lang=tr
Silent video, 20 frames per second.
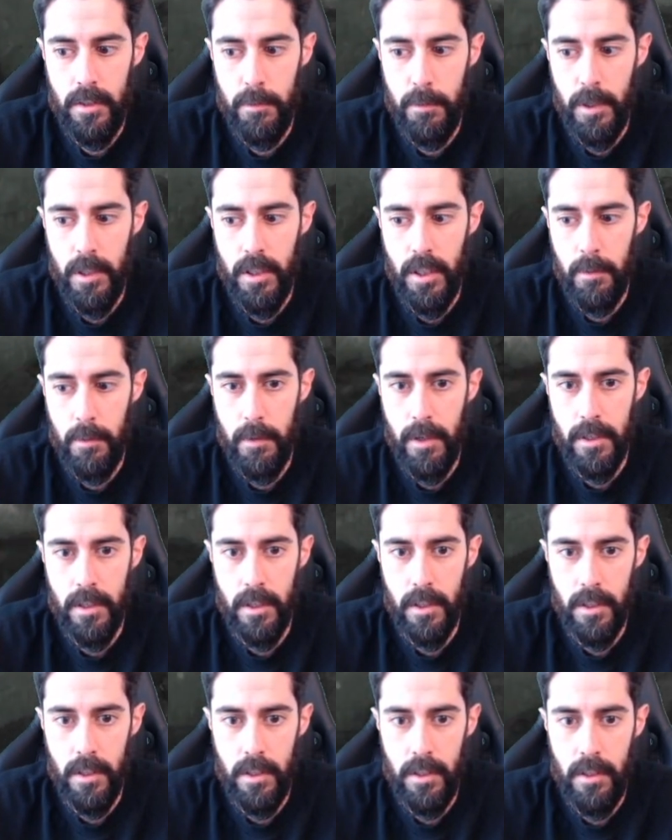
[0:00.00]
Başarım
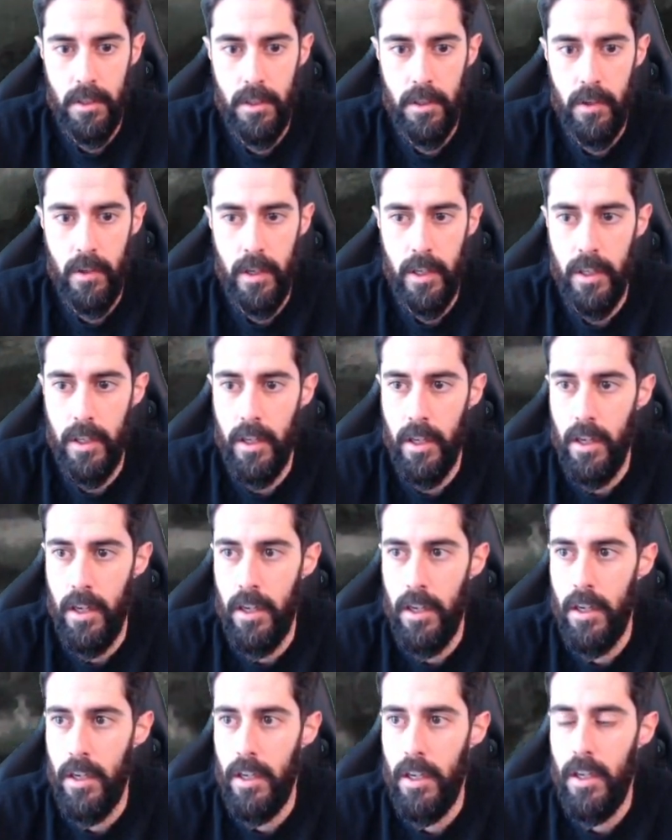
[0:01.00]
kazanıldı Tree diye.
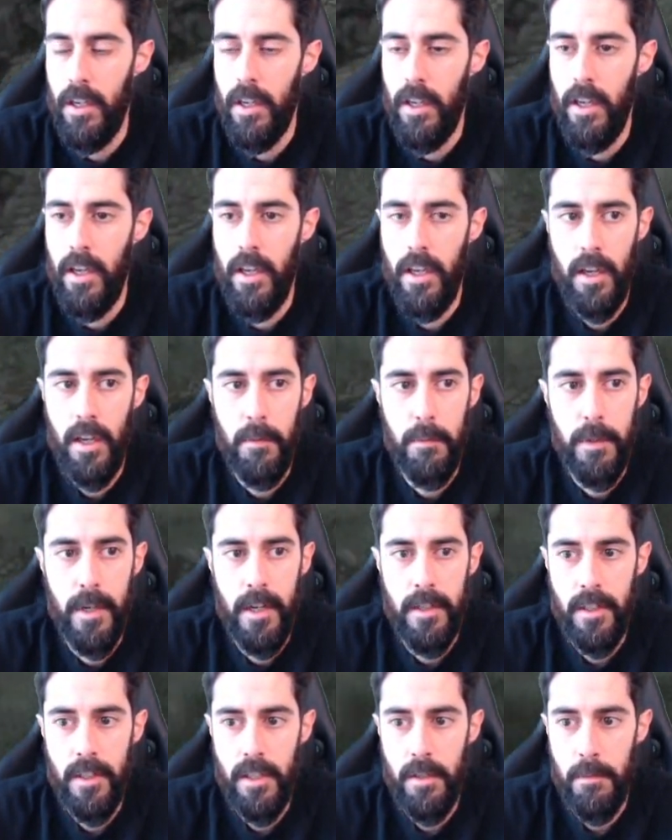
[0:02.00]
Ee,
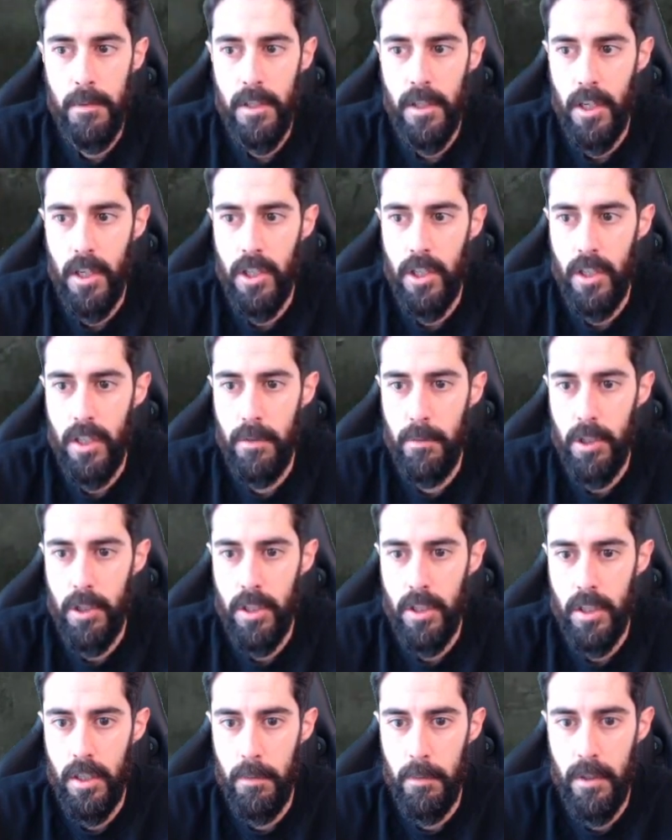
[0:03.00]
prensesimiz
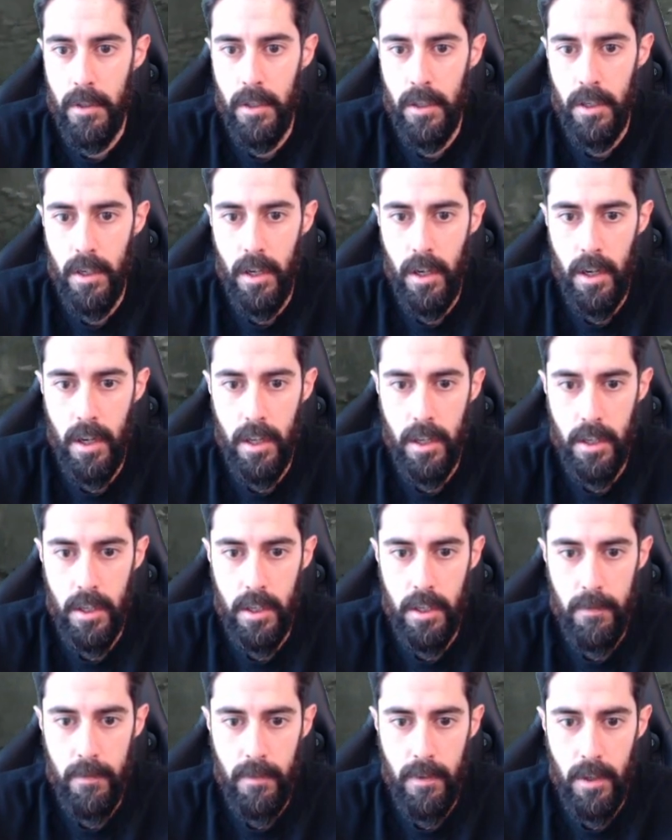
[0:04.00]
kaçırılmış gibi
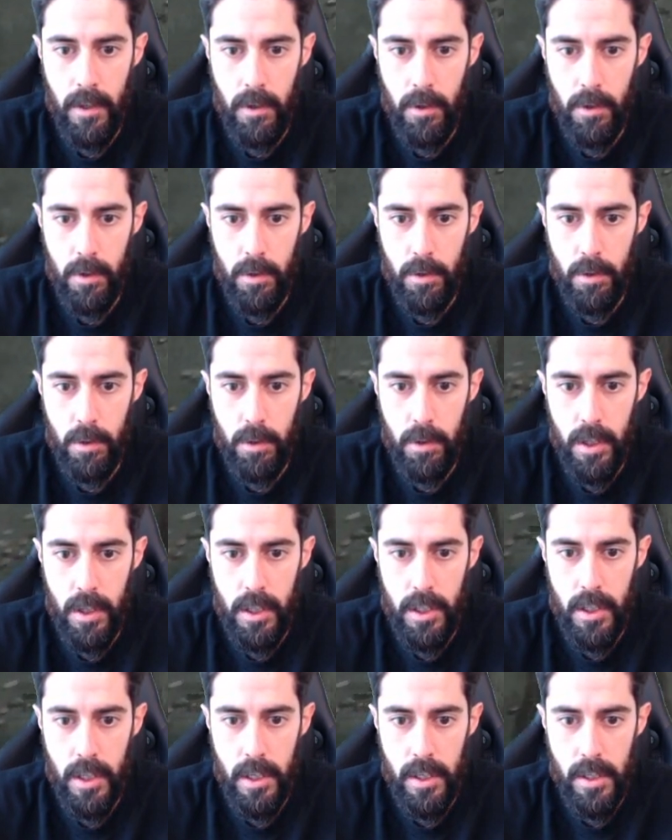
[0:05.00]
algıladım. Onu
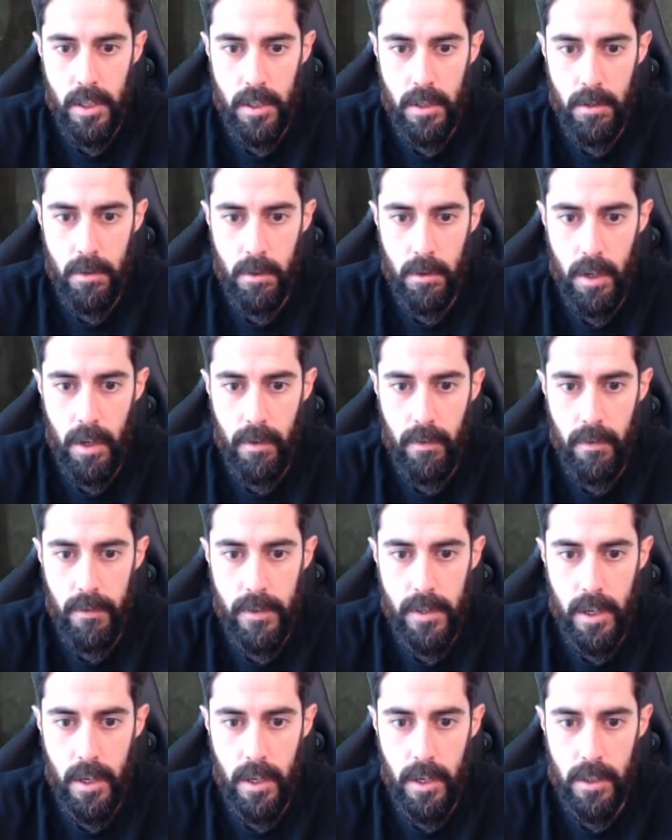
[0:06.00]
kurtaracağız.
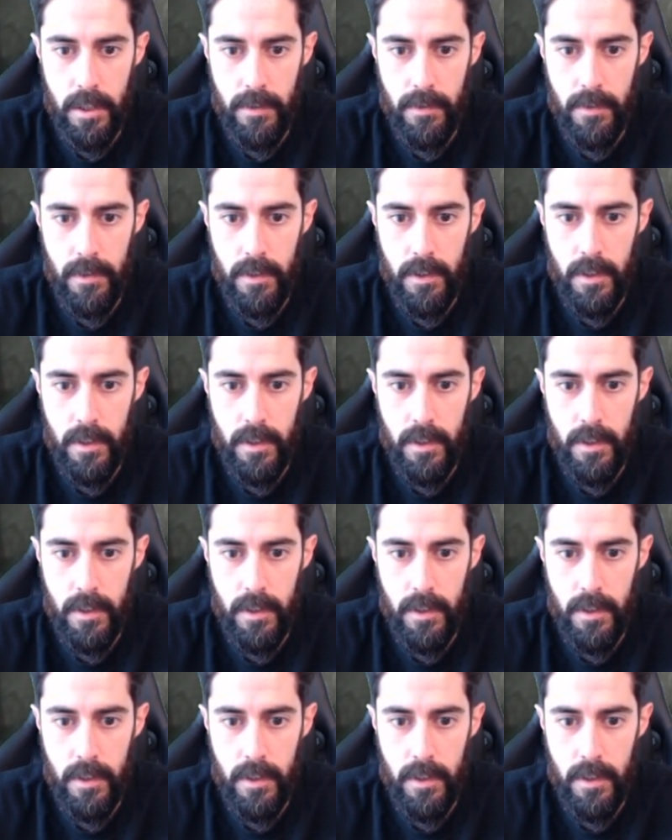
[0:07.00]
Kurtarmamız lazım.